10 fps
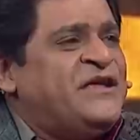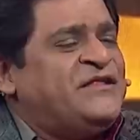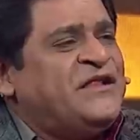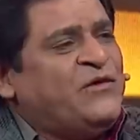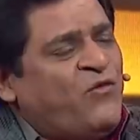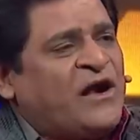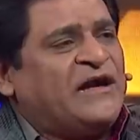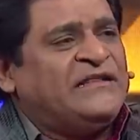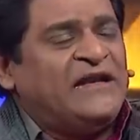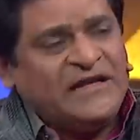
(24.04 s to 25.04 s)
ఇది నీ
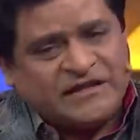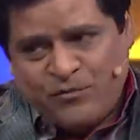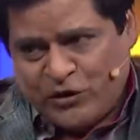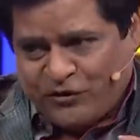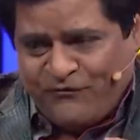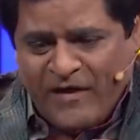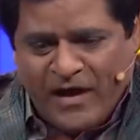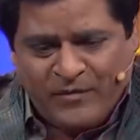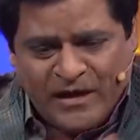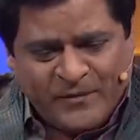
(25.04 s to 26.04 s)
ఒక్కడదని లేకపోతే మొత్తం
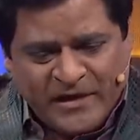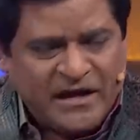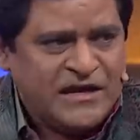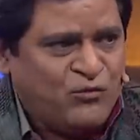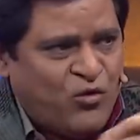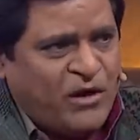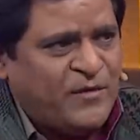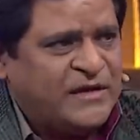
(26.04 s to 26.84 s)
ఫ్యామిలీ పేర్లన్నీ నువ్వు ఒక్కడే